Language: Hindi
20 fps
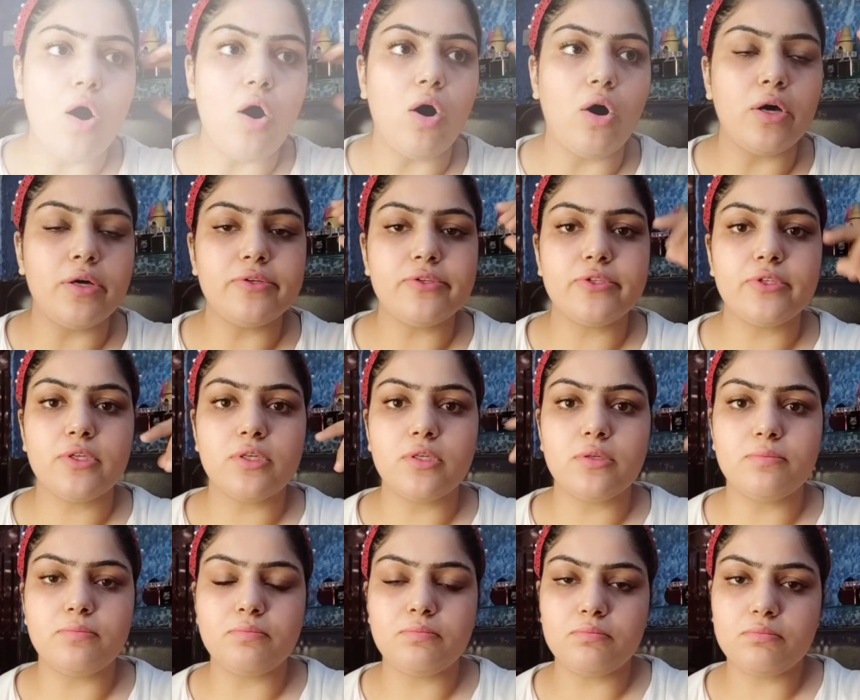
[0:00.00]

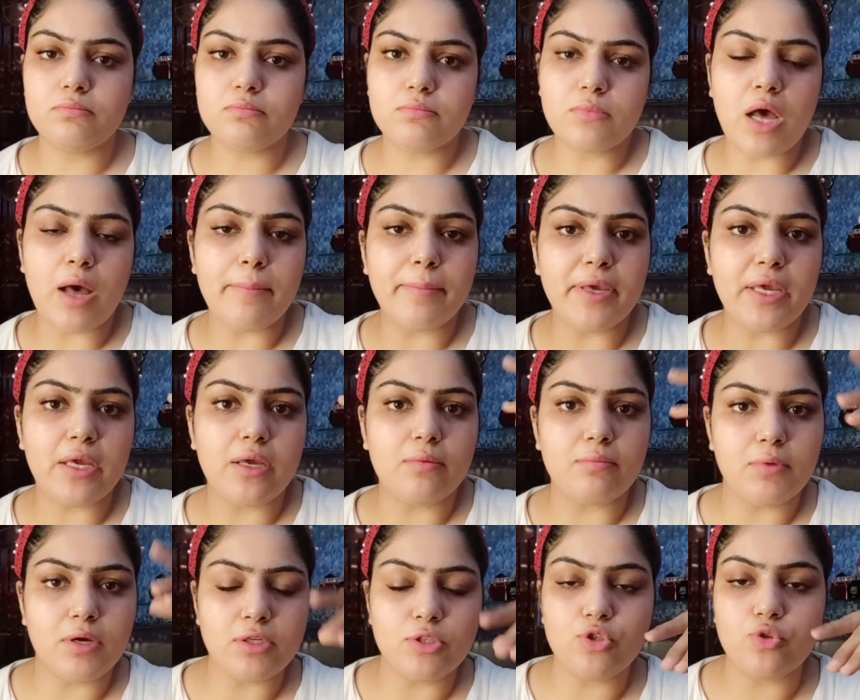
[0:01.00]
और हमें
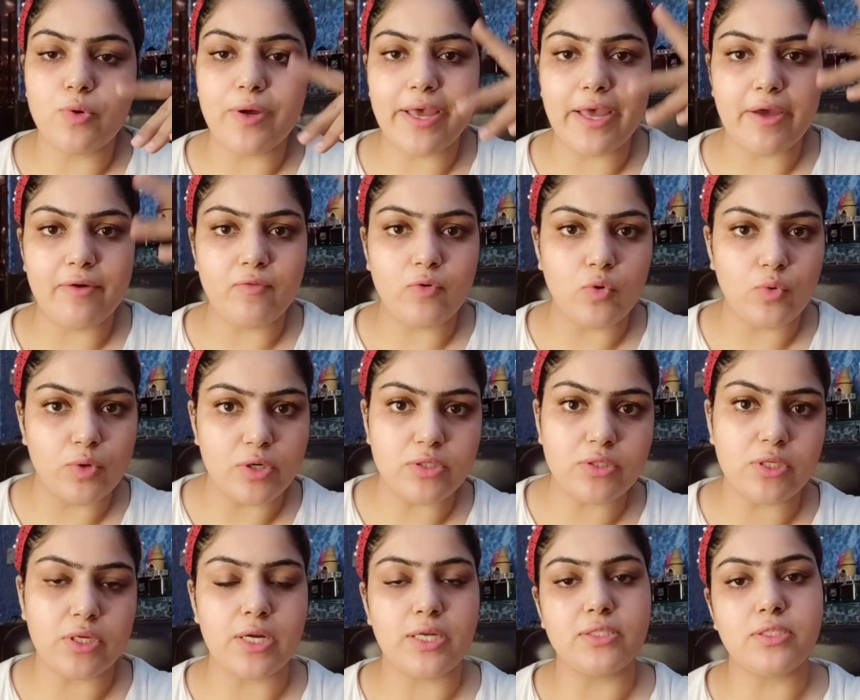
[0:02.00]
जो है वो
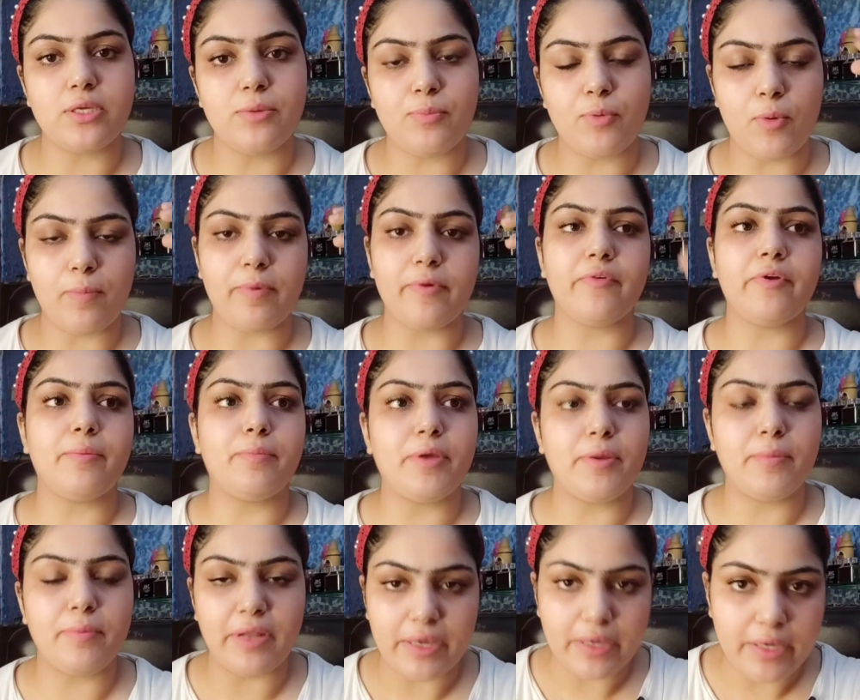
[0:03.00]
इस तरह से प्रॉपर वे
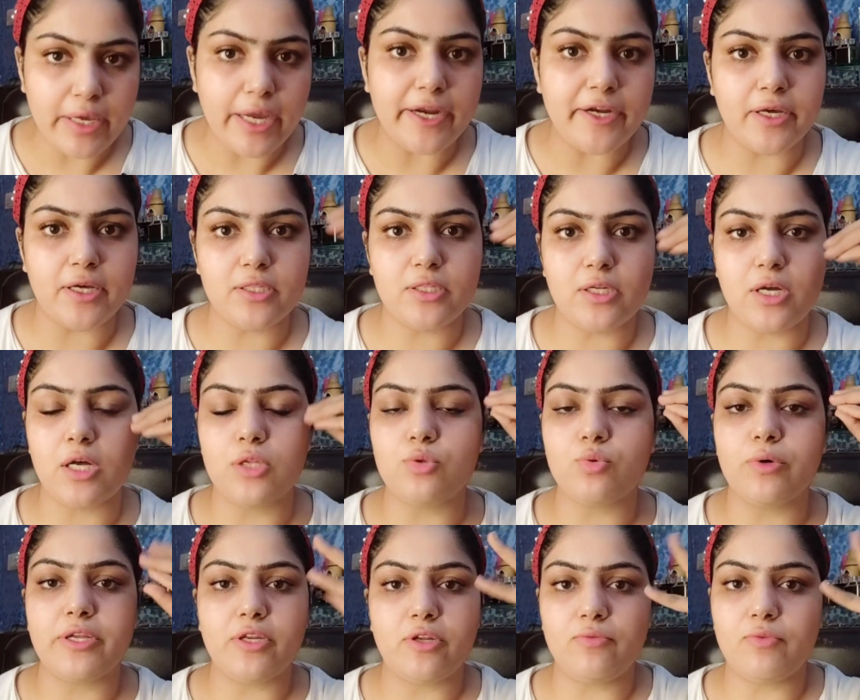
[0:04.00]
में नहीं आइडिया था
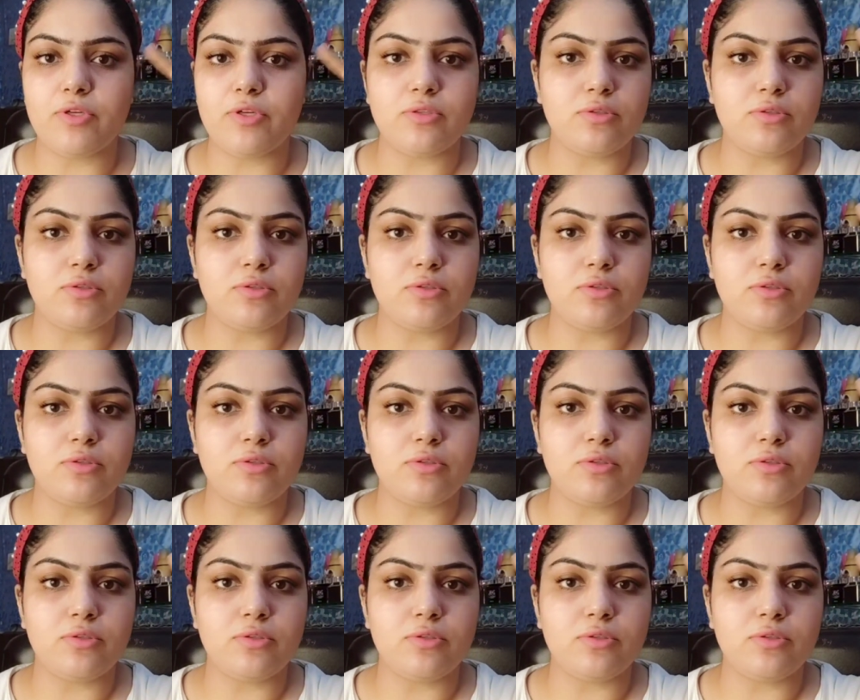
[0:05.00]
तो एनी